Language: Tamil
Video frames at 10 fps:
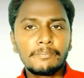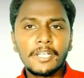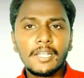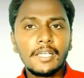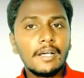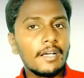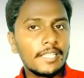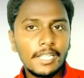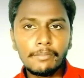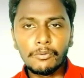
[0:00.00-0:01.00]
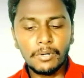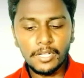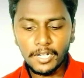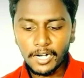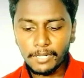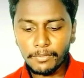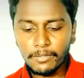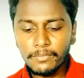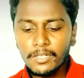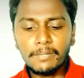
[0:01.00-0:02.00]
வச்சுருப்பீங்க இல்லையா அது எல்லாமே உங்களுக்கு
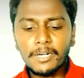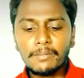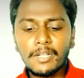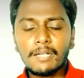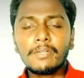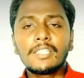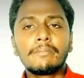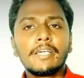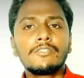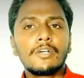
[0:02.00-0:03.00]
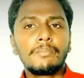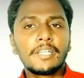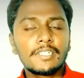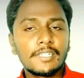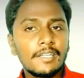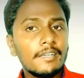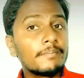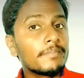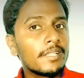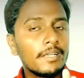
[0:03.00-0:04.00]
காட்டப்படும் அது மட்டும் இல்லாமல் இந்த மைஜியோ அப்ளிகேஷனில்
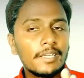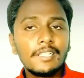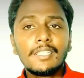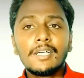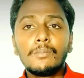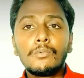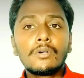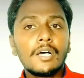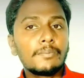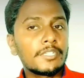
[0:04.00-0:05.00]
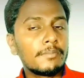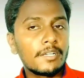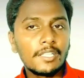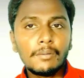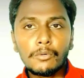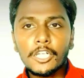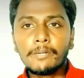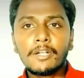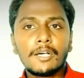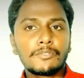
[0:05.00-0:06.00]
இந்த மூணு ஆப்ஷன் மட்டும்தான்
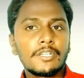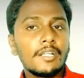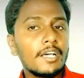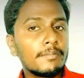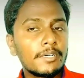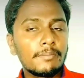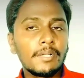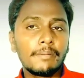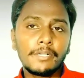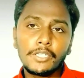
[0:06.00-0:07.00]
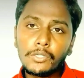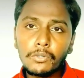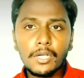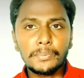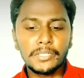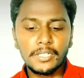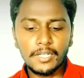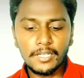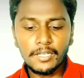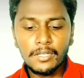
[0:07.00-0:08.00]
முக்கியமான ஆப்ஷன் அது மட்டும் இல்லாமல் இன்னொரு ஆப்ஷன்
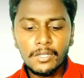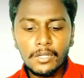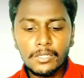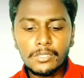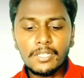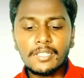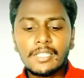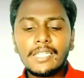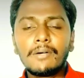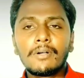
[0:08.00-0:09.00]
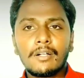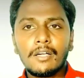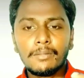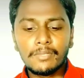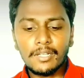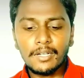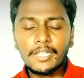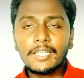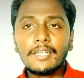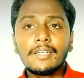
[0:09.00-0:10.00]
இருக்குது ஸோ அதுக்கு தனியாக அவங்க காலம் தரல
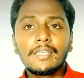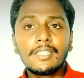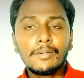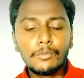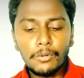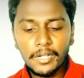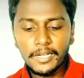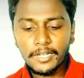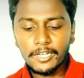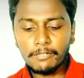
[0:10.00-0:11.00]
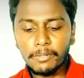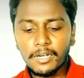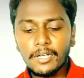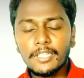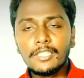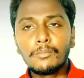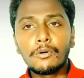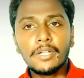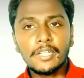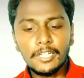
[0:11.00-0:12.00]
நீங்கள் இந்த மூணு லைனை கிளிக் பண்ணால் இந்த
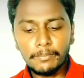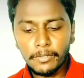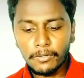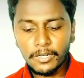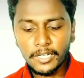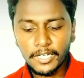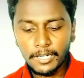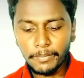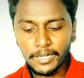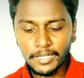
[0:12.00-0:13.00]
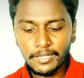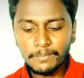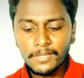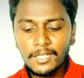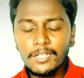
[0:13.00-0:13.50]
மூணு லைனை கிளிக் பண்ண உடனே கீழே பாருங்கள்